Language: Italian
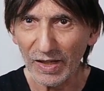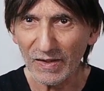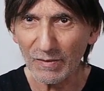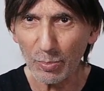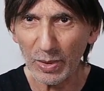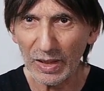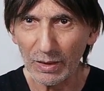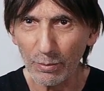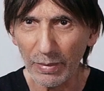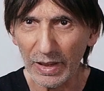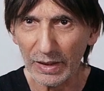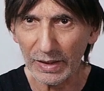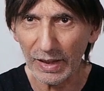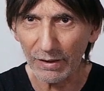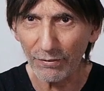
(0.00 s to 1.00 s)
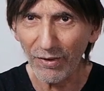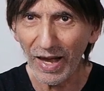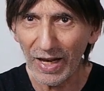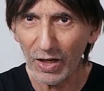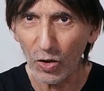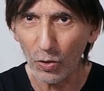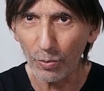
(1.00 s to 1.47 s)
a Spielberg,
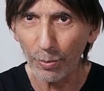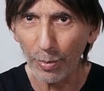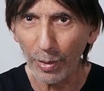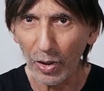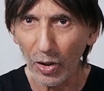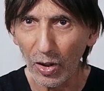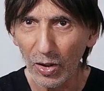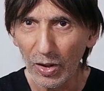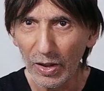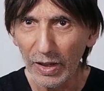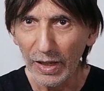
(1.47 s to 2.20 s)
fallo un po',